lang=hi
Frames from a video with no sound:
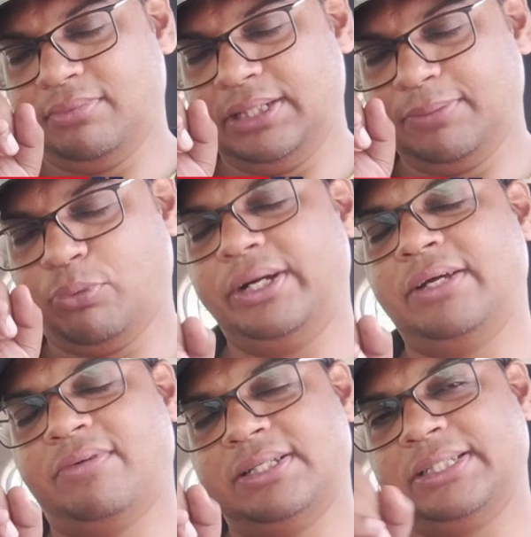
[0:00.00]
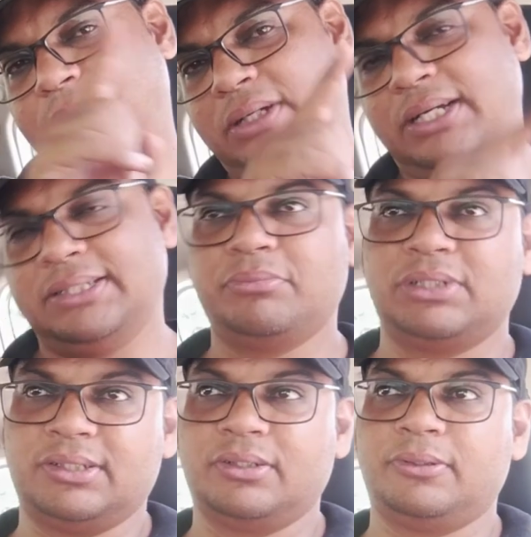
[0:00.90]
एक पॉइंट है वहां से केबल कार से
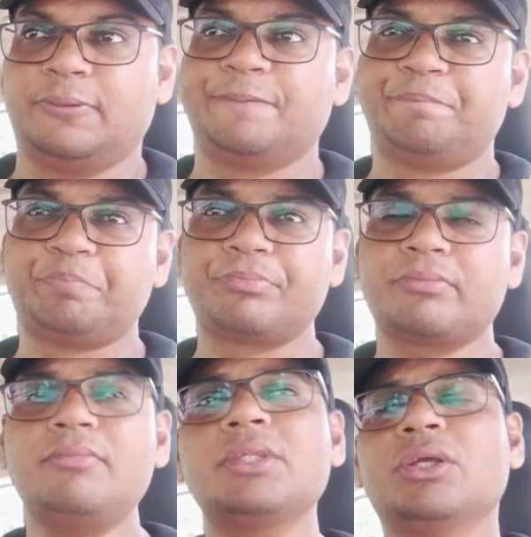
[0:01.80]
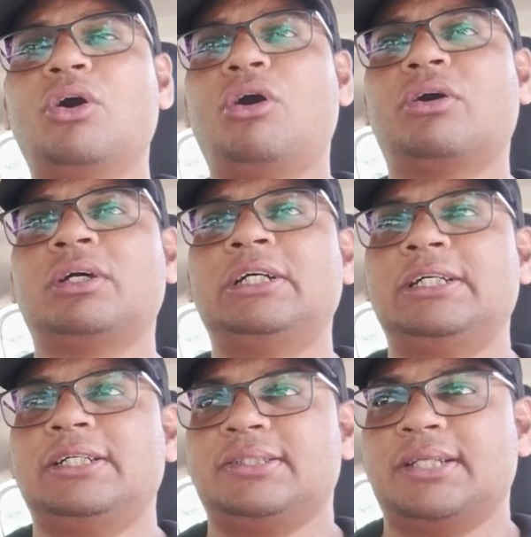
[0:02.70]
जा सकते हो और
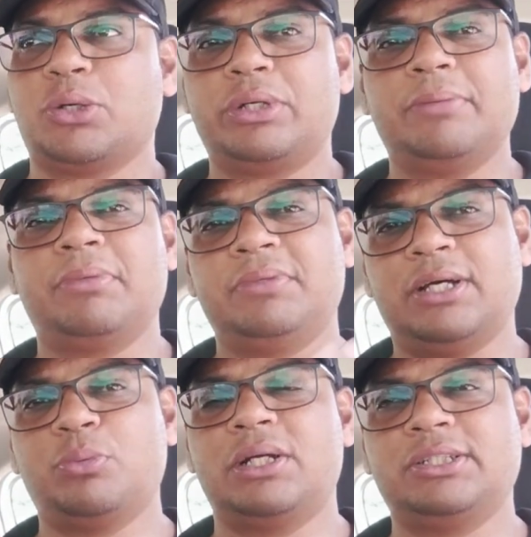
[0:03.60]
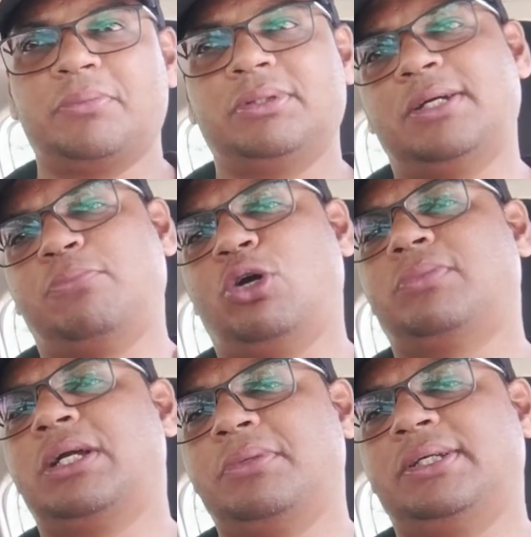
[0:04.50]
जाकू टेम्पल में हनुमान जी का मंदिर है बहुत
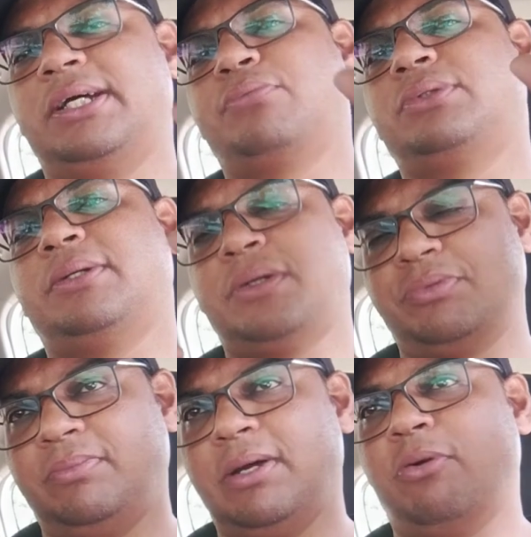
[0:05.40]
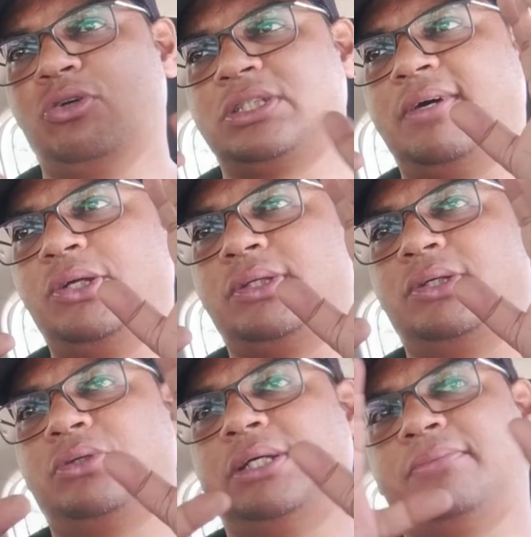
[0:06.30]
बड़ा मंदिर है आपको जब आप शिमला पहुंचने वाले होते हैं
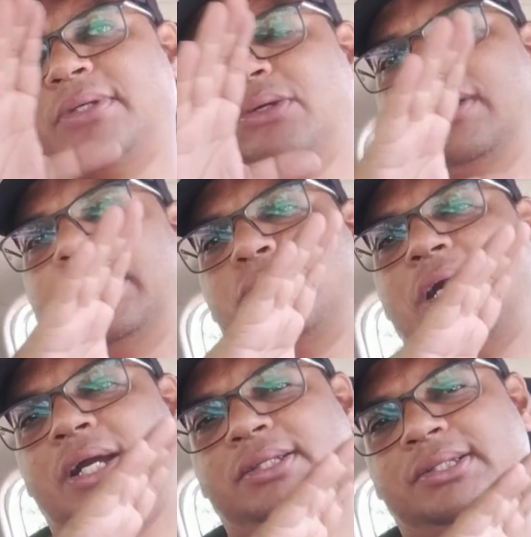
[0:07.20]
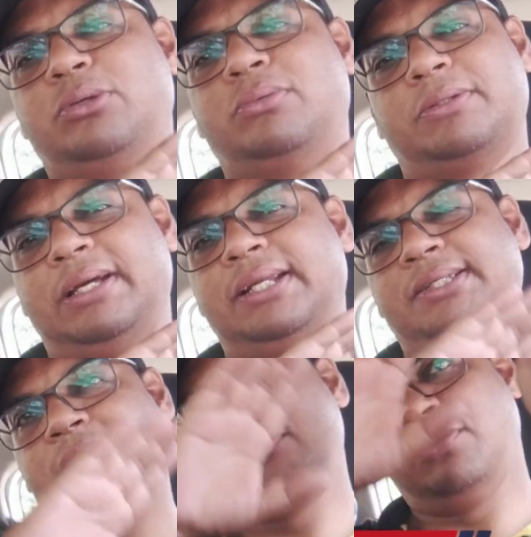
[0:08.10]
ना तो आई थिंक मेरे को लग रहा है वो आठ दस किलोमीटर पहले
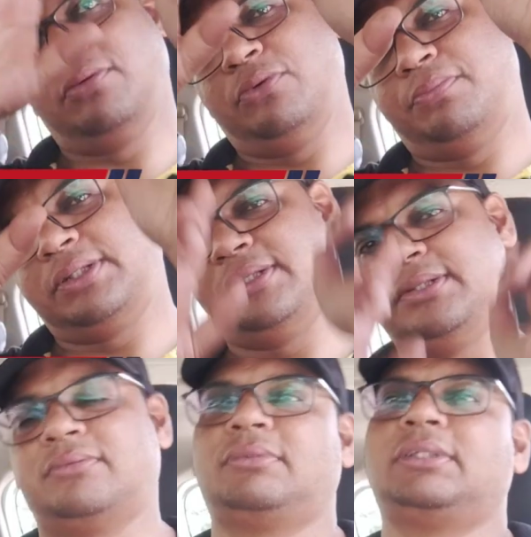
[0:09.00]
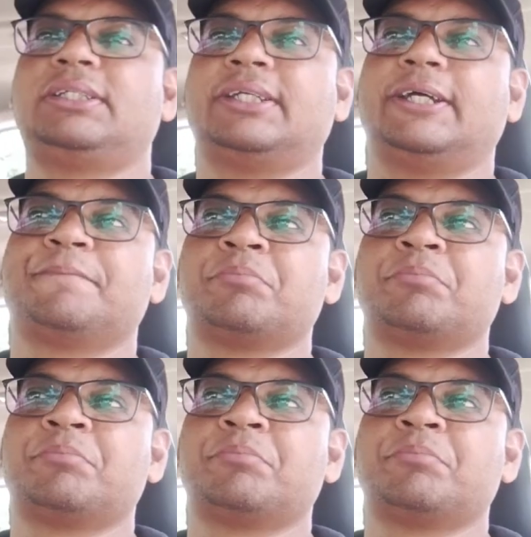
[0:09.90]
से आपको ऊपर से दिख जाएगा